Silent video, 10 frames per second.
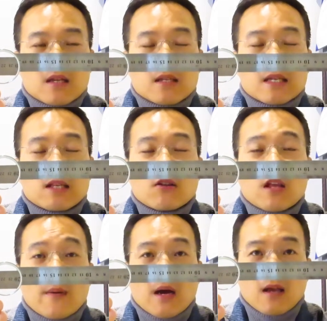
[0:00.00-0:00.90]

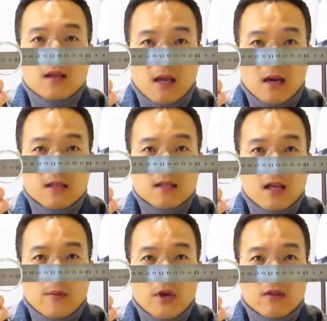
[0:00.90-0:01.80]
시선의 방향이
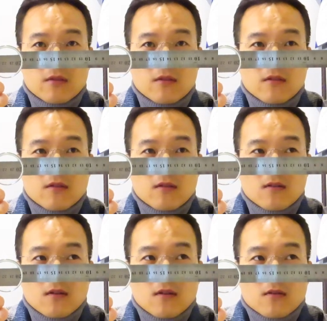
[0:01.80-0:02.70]
달라진다면
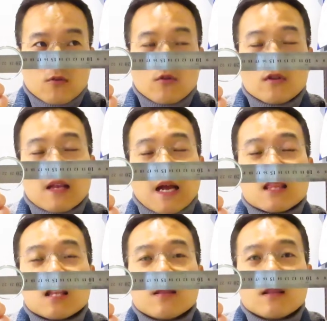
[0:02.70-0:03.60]
또는
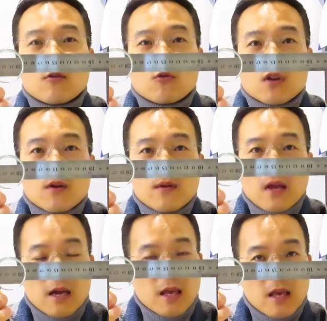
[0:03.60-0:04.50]
같은 곳을
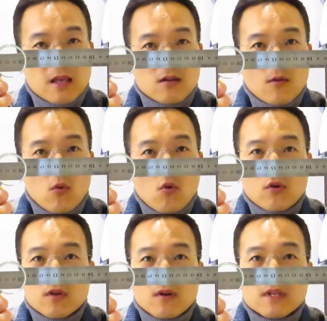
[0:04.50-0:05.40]
향해서 보고
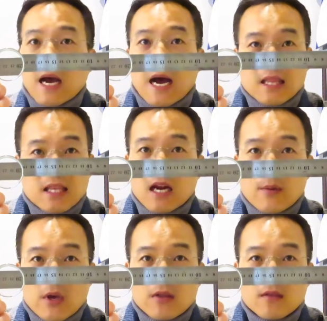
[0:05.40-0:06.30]
있는 것이
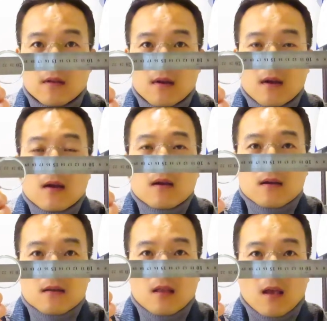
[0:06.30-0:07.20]
아니라면
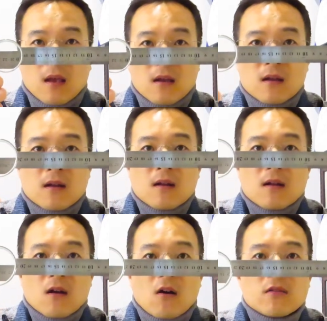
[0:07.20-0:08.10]
그때
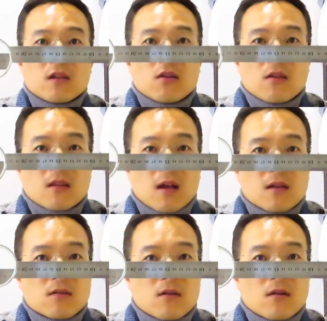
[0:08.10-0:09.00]
컨디션에
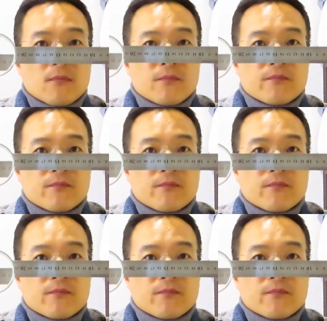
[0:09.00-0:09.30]
따라서